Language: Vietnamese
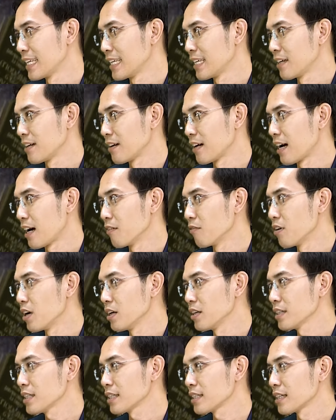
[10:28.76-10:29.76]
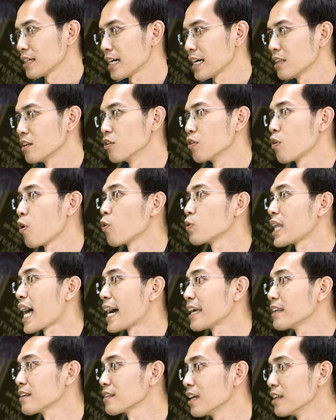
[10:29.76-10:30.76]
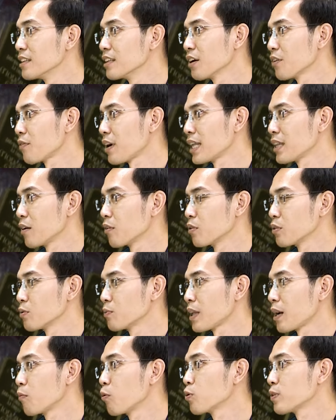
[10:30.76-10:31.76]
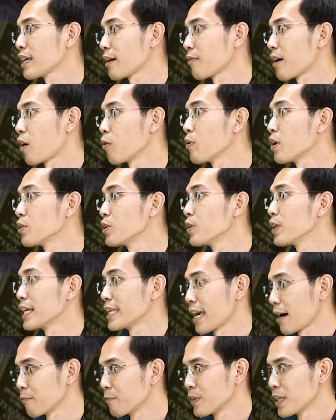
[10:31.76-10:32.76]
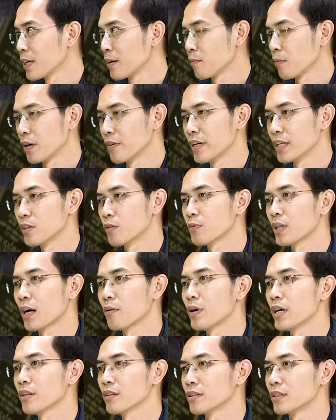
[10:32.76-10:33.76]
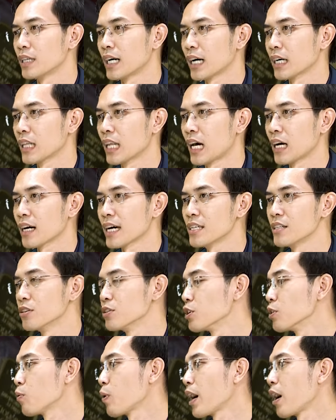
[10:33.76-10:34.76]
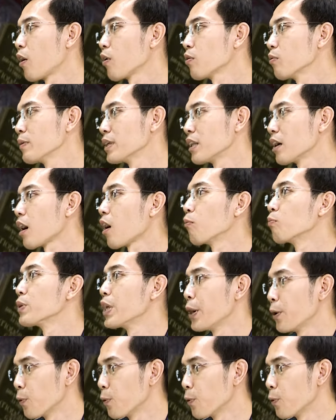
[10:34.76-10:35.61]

à, với cái lượng cô ta nhất định chứ không phải là chúng ta muốn nhập khẩu bao nhiêu là nhập bởi vì chúng ta biết được rằng là cái dự ừ. trữ ngoại hối của mình nó không nhiều